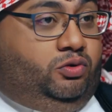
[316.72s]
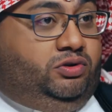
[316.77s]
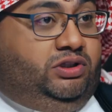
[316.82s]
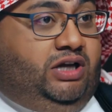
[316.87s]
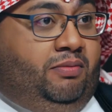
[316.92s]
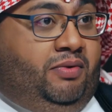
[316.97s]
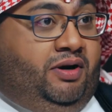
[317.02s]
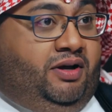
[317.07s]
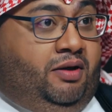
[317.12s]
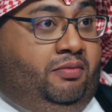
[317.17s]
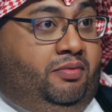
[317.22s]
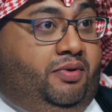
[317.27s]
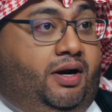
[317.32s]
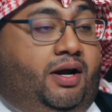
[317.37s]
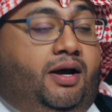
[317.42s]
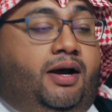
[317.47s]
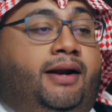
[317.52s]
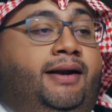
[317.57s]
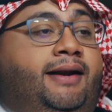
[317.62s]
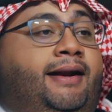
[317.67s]
قدام الكاميرا
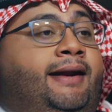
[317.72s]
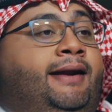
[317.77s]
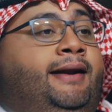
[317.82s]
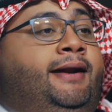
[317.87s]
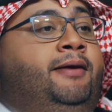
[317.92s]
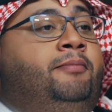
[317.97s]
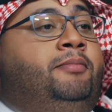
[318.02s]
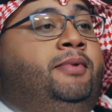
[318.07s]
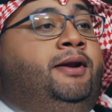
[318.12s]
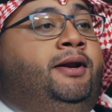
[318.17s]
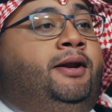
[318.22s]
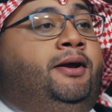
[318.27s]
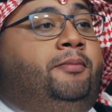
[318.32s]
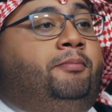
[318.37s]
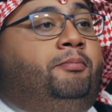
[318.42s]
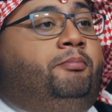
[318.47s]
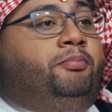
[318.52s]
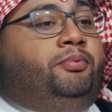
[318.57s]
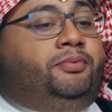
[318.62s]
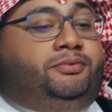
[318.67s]
انا لب
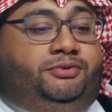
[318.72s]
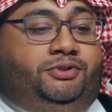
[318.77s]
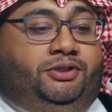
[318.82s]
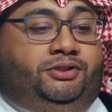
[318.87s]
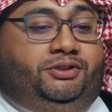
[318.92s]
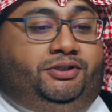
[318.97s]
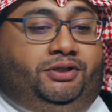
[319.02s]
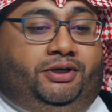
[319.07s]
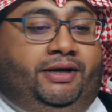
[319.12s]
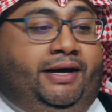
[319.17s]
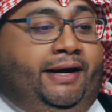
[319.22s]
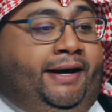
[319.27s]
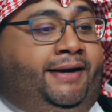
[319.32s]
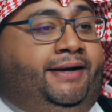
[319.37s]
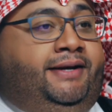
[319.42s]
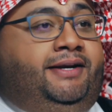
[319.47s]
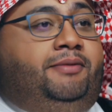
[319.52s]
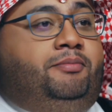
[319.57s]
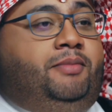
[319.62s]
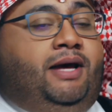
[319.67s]
لب
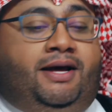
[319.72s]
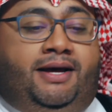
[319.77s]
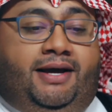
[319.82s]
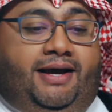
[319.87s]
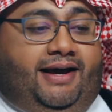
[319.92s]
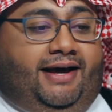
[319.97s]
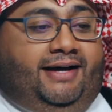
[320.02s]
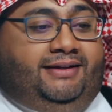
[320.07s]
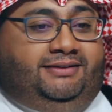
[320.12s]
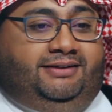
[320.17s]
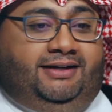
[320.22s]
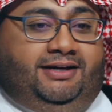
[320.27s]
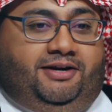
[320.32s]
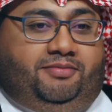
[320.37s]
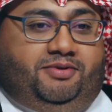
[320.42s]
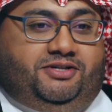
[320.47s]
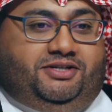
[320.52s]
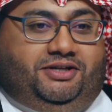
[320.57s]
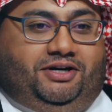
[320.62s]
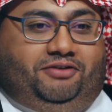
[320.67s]
يعني اديني
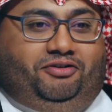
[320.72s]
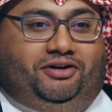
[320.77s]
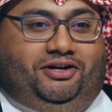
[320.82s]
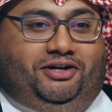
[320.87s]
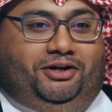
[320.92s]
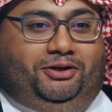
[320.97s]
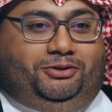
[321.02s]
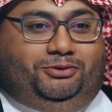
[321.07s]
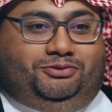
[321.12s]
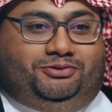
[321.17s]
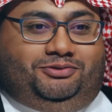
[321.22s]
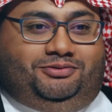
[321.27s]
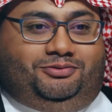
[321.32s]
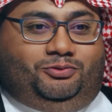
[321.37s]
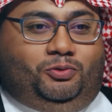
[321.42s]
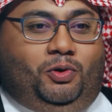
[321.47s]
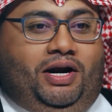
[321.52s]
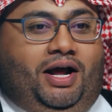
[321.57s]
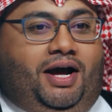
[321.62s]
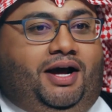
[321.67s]
بس طرف الخيط
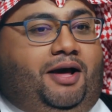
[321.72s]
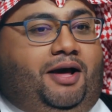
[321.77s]
وانا